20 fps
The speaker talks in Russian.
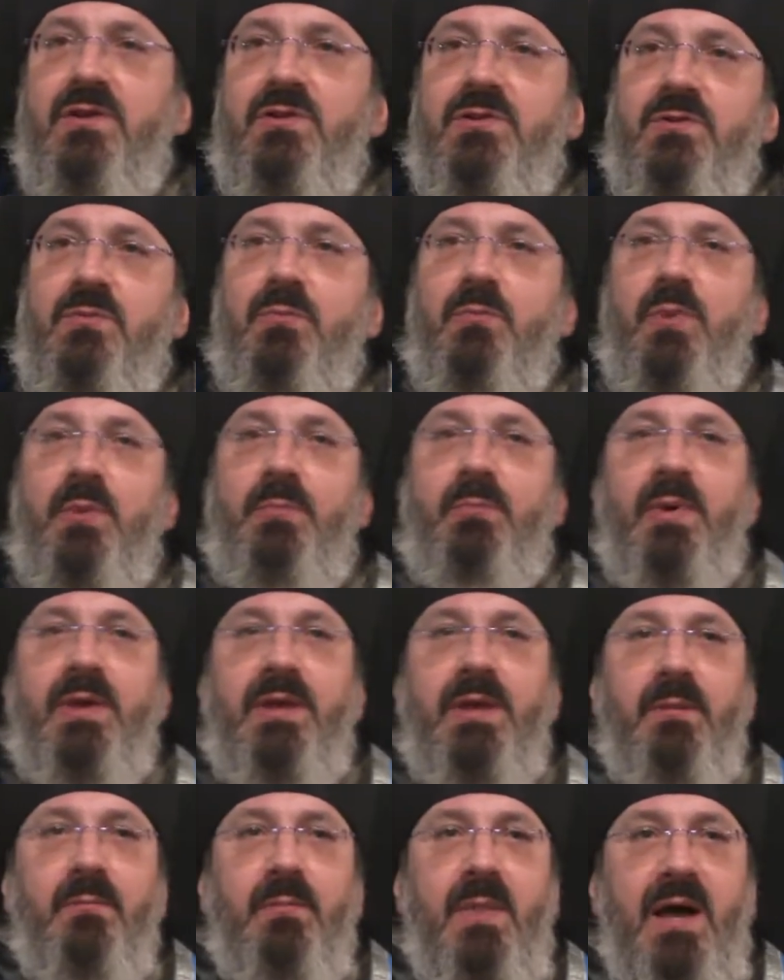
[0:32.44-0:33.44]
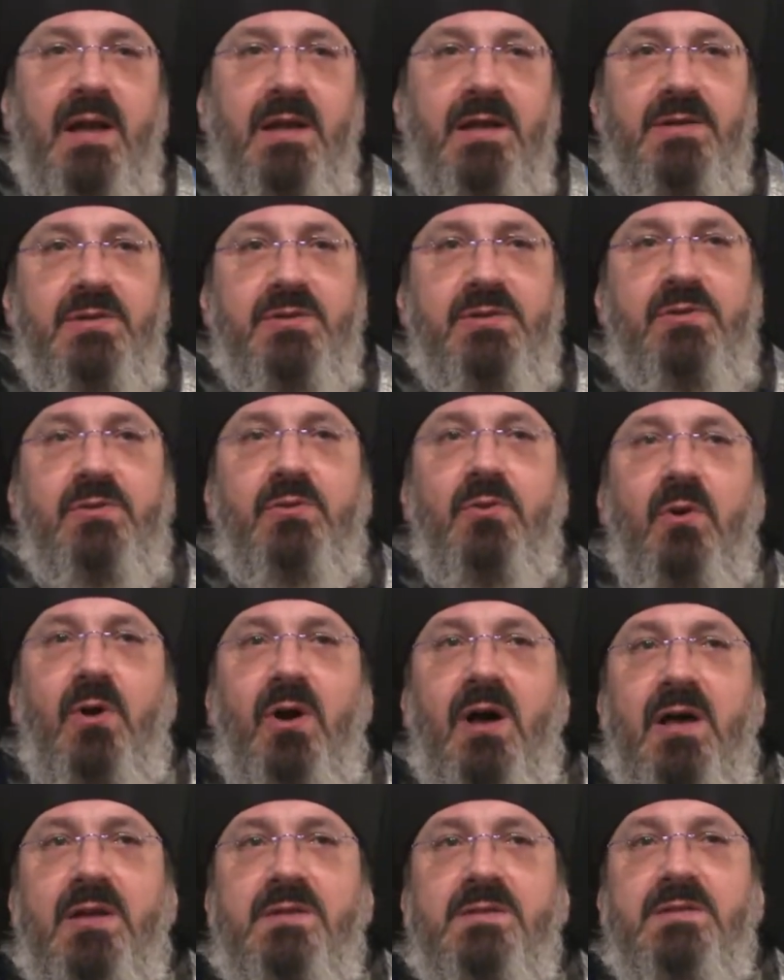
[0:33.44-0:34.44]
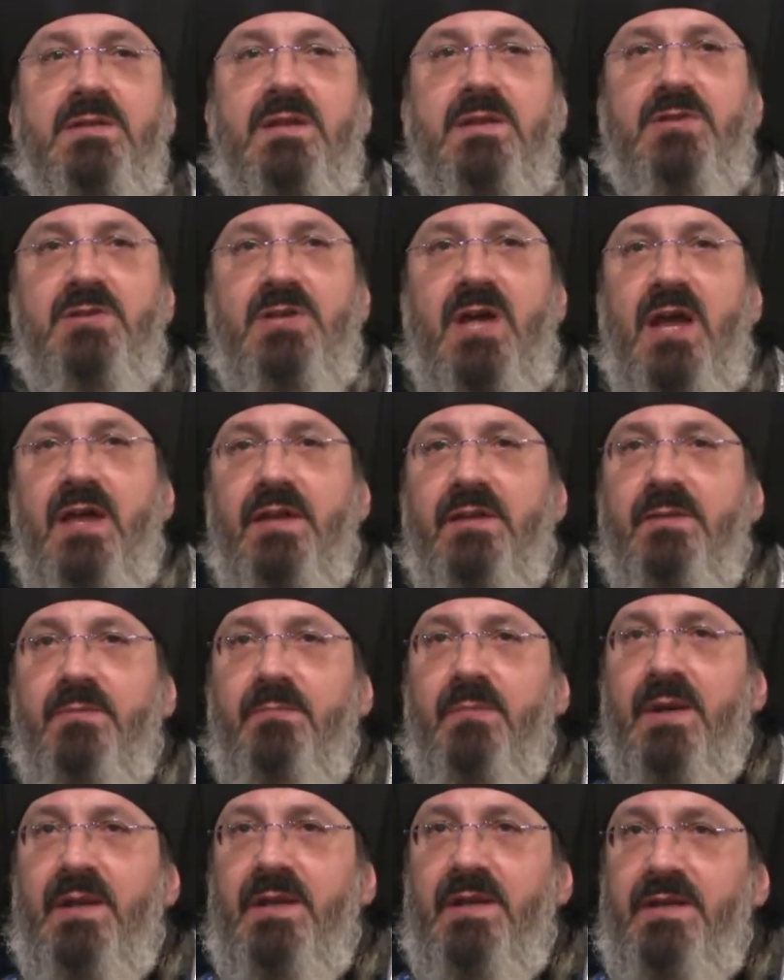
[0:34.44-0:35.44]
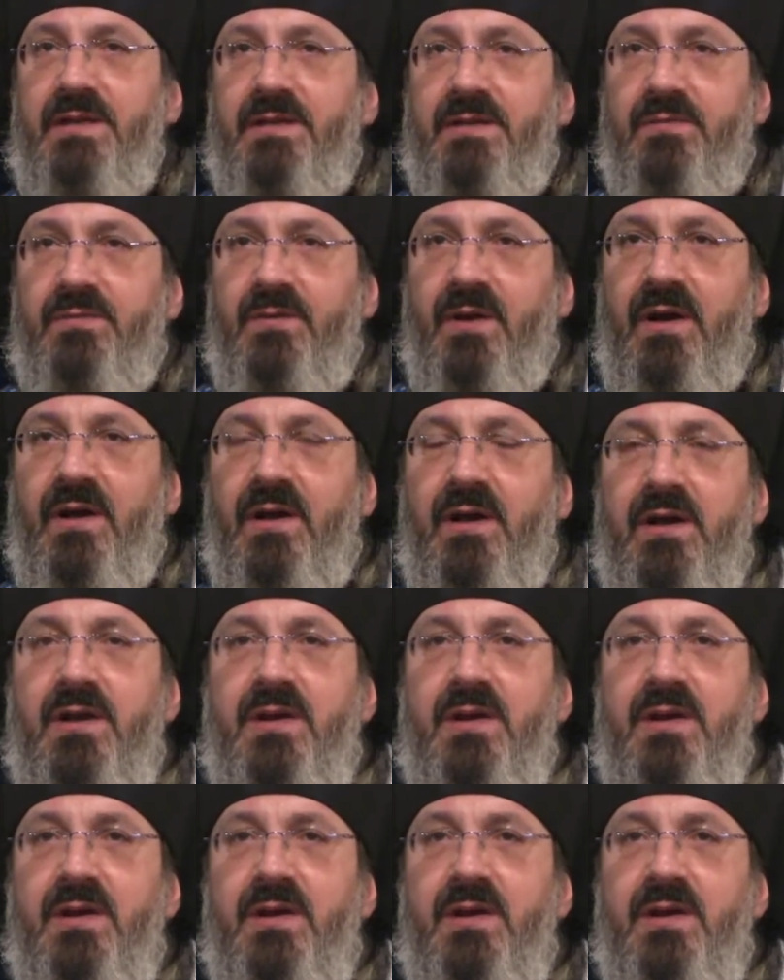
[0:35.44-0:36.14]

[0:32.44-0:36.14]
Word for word: чтобы мы понимали, что означает молитва,